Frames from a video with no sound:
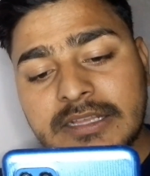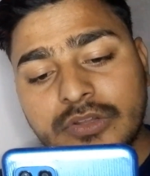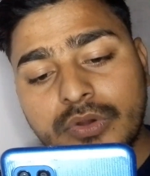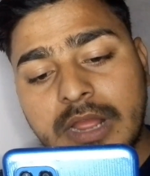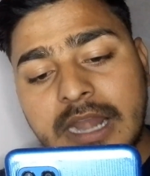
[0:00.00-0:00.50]

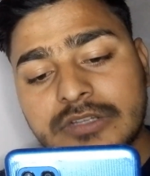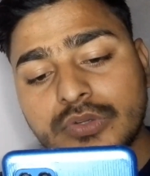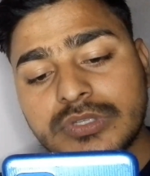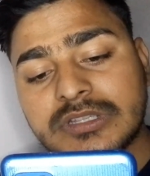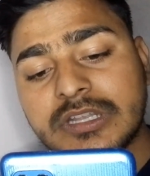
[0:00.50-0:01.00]
गाइस देखो
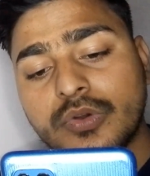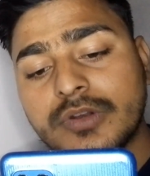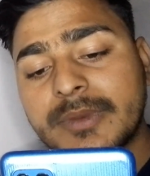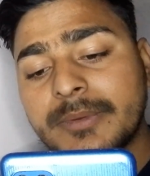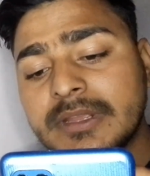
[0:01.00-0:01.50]
आठ सौ सत्तर
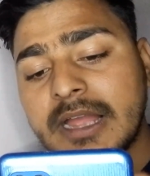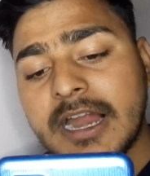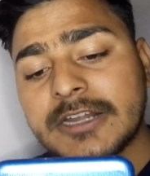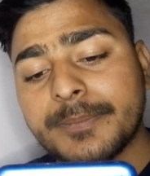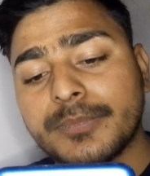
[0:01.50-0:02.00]
कोइन मतलब कि
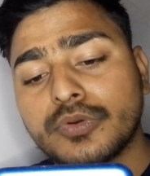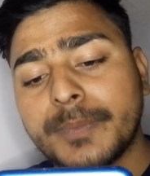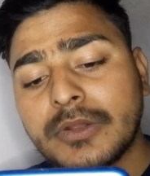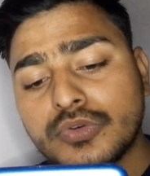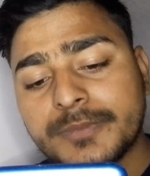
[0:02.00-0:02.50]
आठ
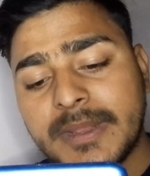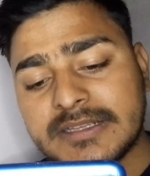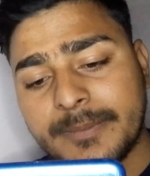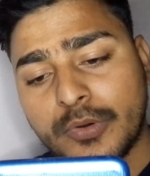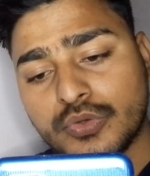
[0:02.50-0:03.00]
रुपये कुछ
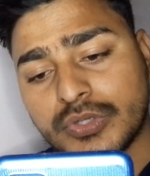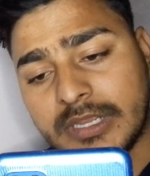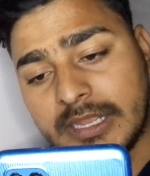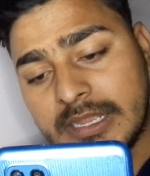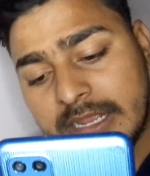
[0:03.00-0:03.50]
पैसे यहाँ पर हो
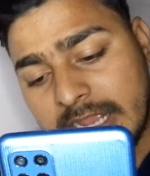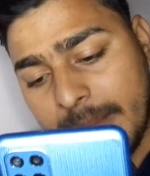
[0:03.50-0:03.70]
चुके हैं